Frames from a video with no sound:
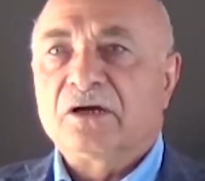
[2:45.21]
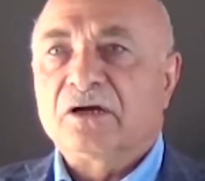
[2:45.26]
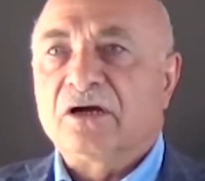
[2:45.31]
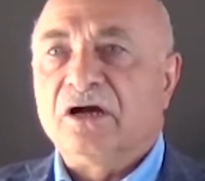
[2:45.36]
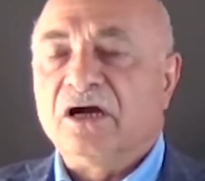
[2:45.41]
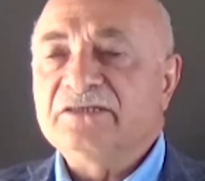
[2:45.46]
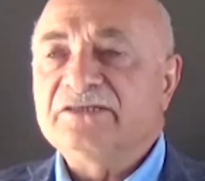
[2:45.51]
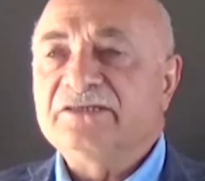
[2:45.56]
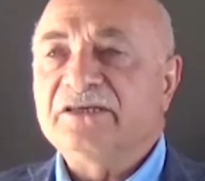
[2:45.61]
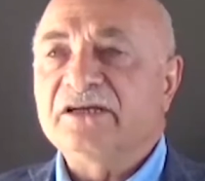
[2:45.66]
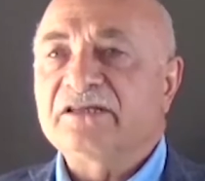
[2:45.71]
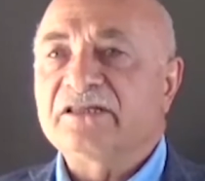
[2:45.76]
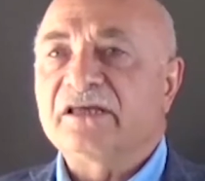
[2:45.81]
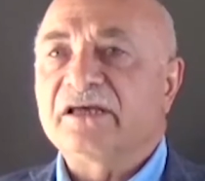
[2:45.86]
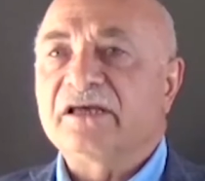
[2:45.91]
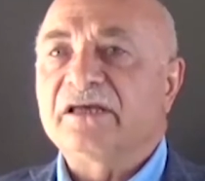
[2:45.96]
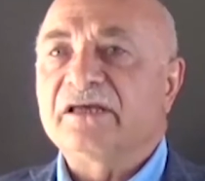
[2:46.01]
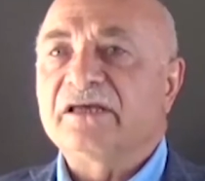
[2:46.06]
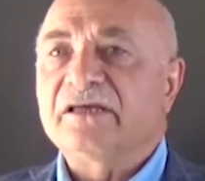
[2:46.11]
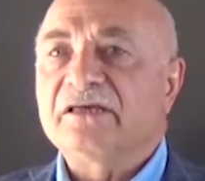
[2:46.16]

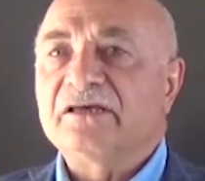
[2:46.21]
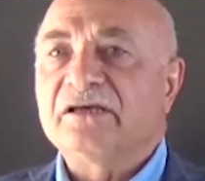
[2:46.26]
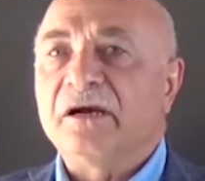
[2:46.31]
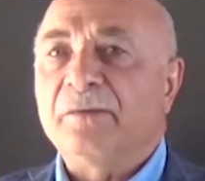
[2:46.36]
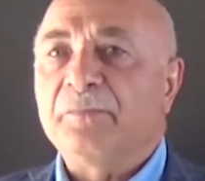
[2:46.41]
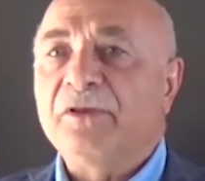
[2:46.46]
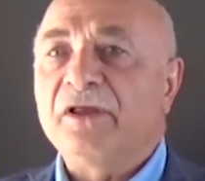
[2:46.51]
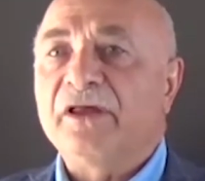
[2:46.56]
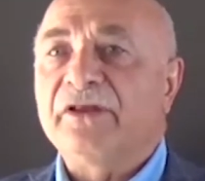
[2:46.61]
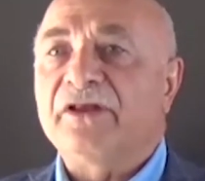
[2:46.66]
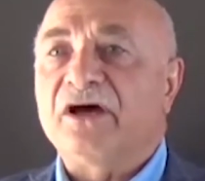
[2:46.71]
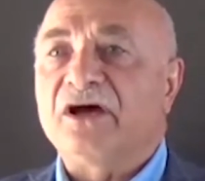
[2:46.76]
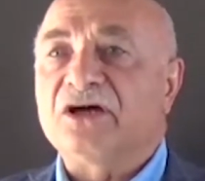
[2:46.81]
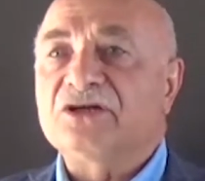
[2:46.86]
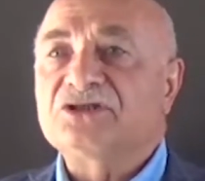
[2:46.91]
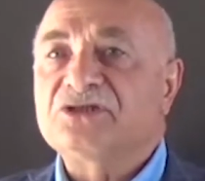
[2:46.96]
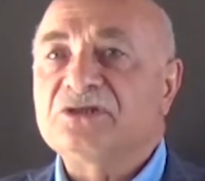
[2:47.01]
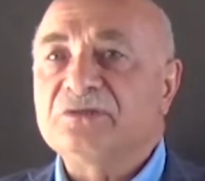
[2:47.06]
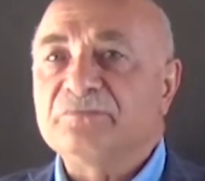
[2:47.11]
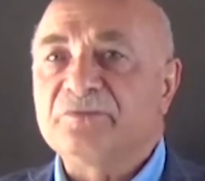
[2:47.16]
Kayseri'de yapılan
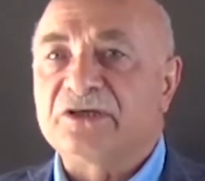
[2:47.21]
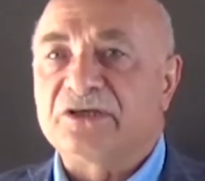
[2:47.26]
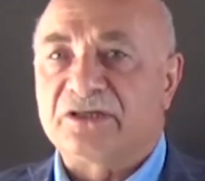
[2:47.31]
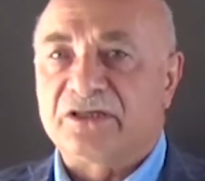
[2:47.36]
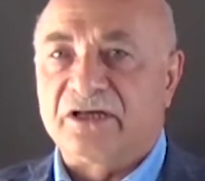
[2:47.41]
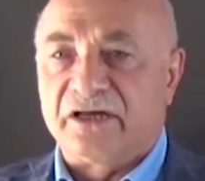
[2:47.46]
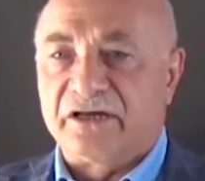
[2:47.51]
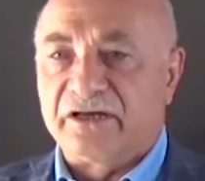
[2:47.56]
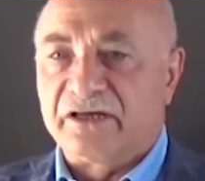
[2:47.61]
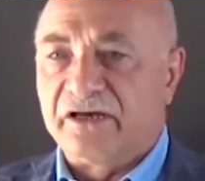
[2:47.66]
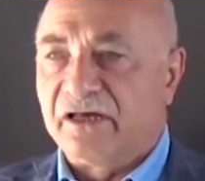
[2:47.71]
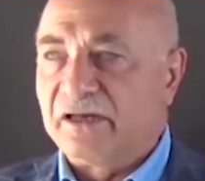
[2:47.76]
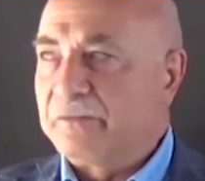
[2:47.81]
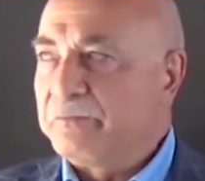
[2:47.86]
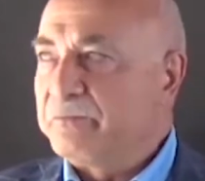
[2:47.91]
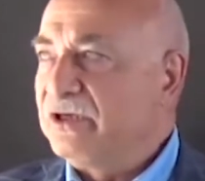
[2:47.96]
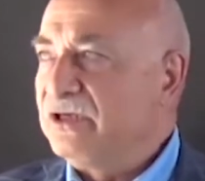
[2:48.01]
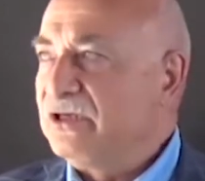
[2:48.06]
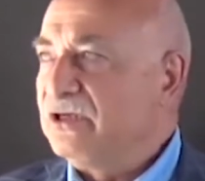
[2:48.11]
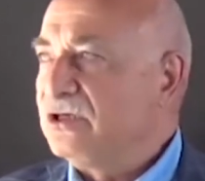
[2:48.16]
aşı miktarı
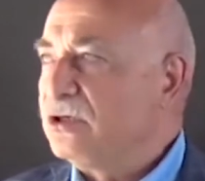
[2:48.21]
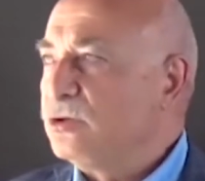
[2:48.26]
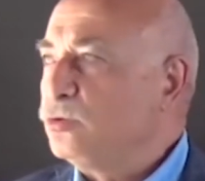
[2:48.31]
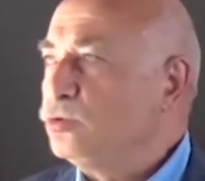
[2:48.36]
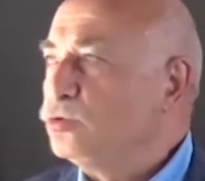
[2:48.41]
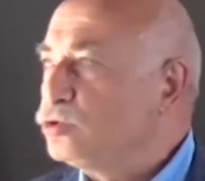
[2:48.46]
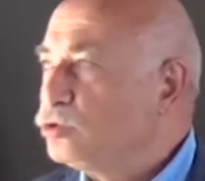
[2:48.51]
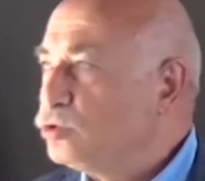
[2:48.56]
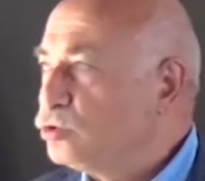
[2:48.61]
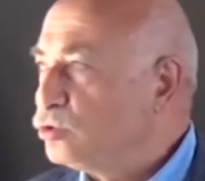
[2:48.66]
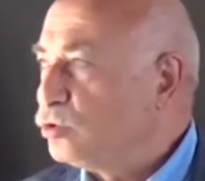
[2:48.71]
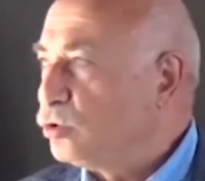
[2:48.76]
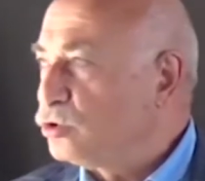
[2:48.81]
yani 1, 2, 3.